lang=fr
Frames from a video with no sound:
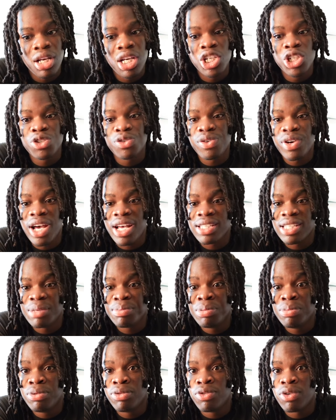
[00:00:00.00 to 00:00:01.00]
Je fais assez
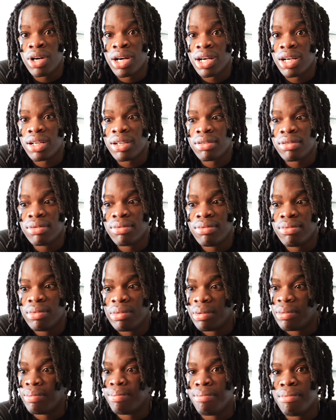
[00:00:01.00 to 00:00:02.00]
pour pouvoir
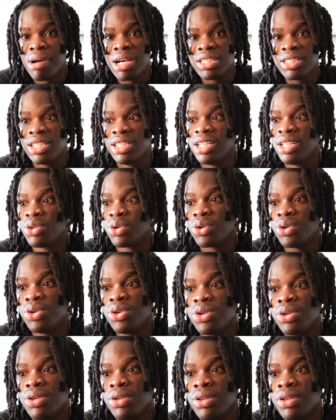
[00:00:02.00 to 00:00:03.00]
m'acheter des
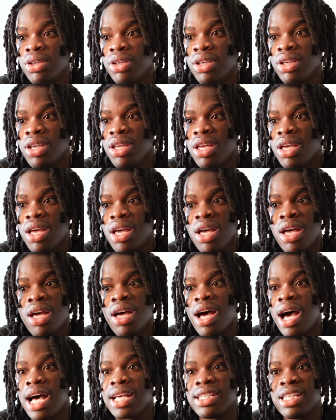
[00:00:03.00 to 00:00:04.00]
trucs.
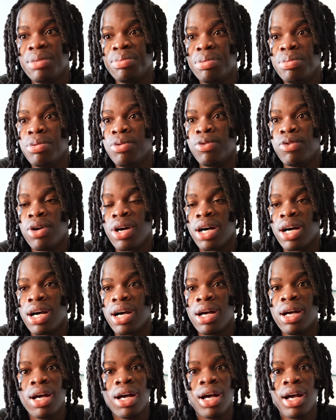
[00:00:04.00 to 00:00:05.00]
Assez pour pouvoir
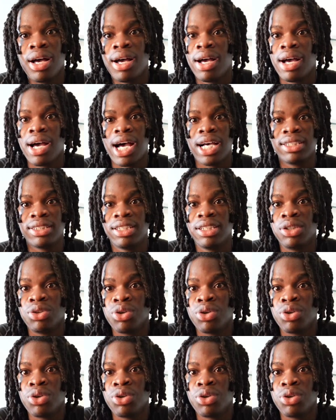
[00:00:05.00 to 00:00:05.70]
acheter des